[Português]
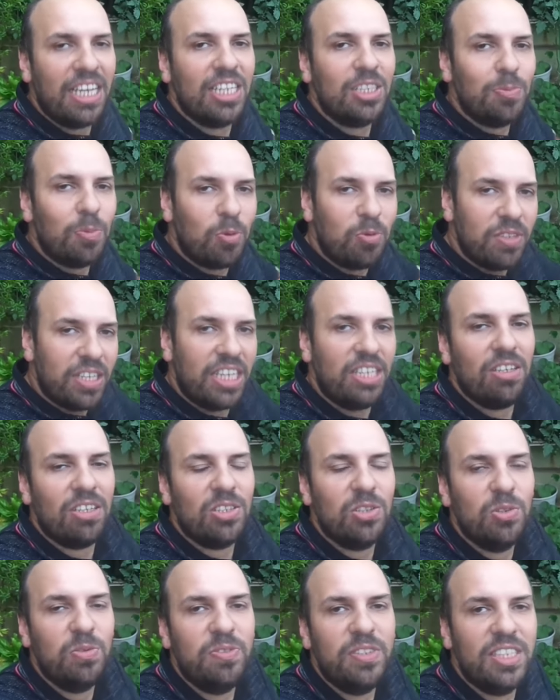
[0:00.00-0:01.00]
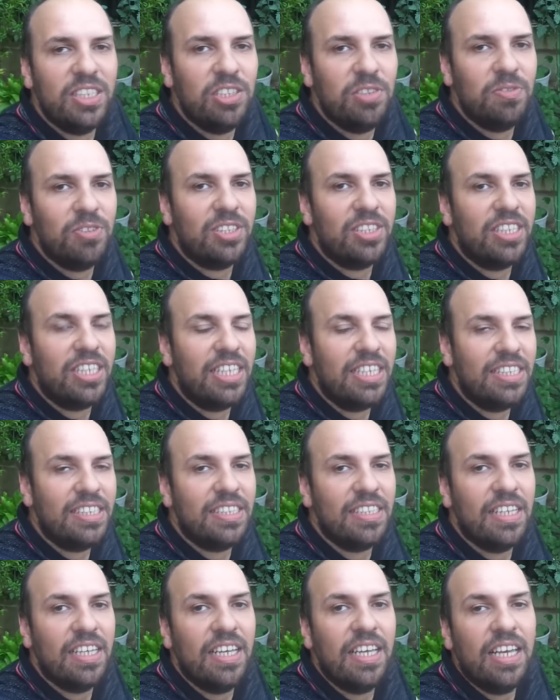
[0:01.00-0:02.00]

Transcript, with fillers: respondendo as dúvidas de vocês.